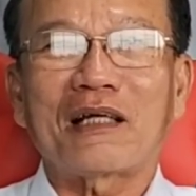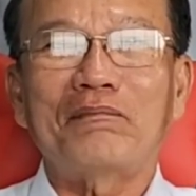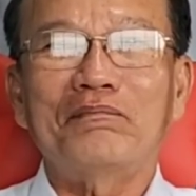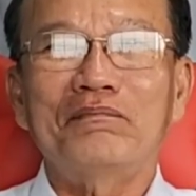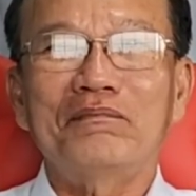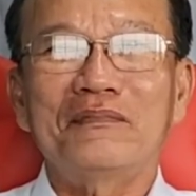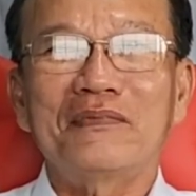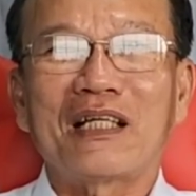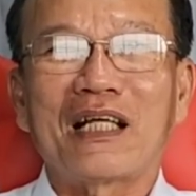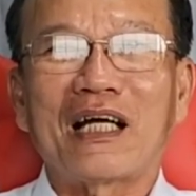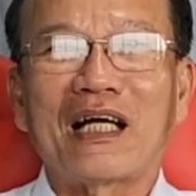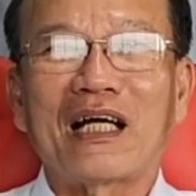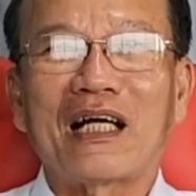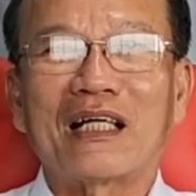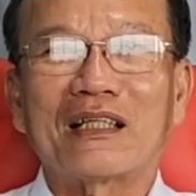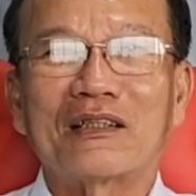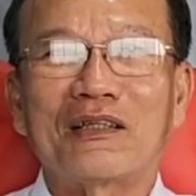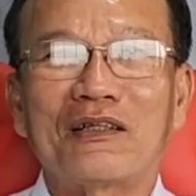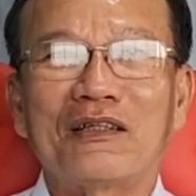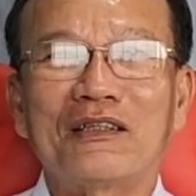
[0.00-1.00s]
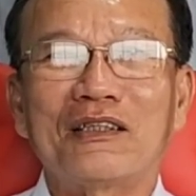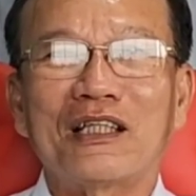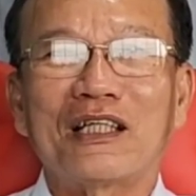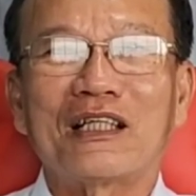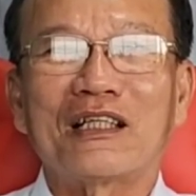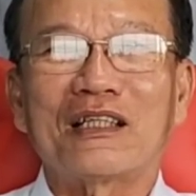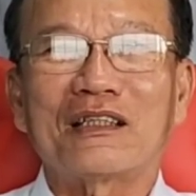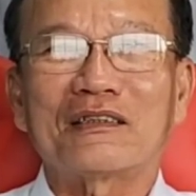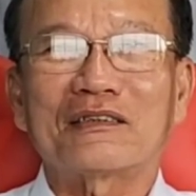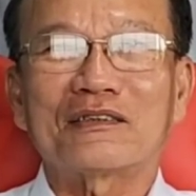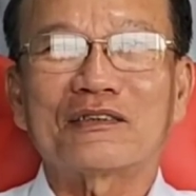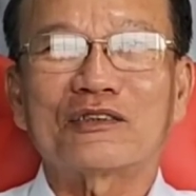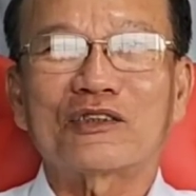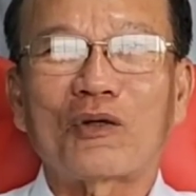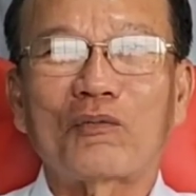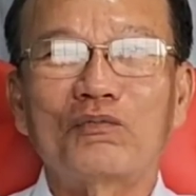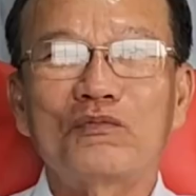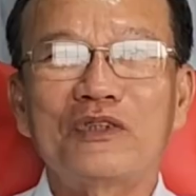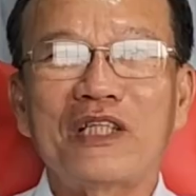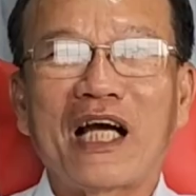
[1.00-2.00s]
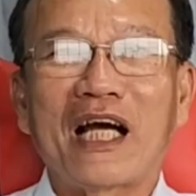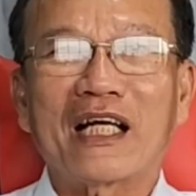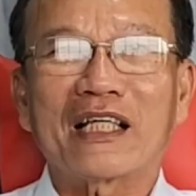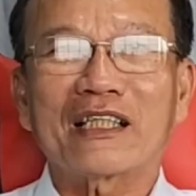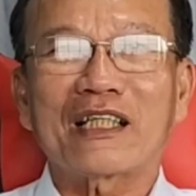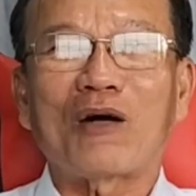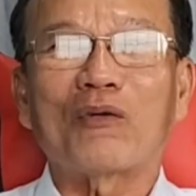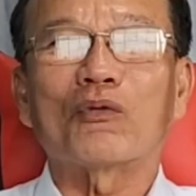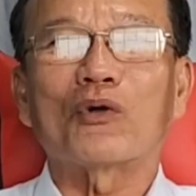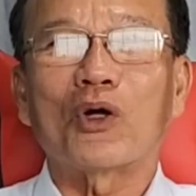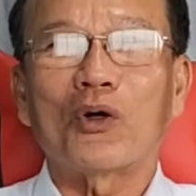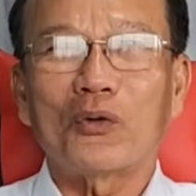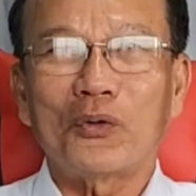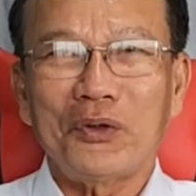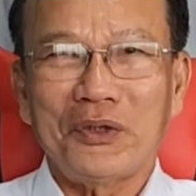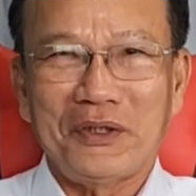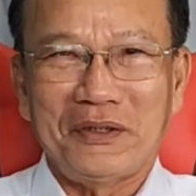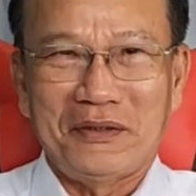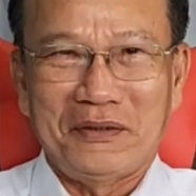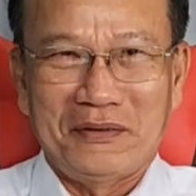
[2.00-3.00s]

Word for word: tâm là nó là trung gian cầu nối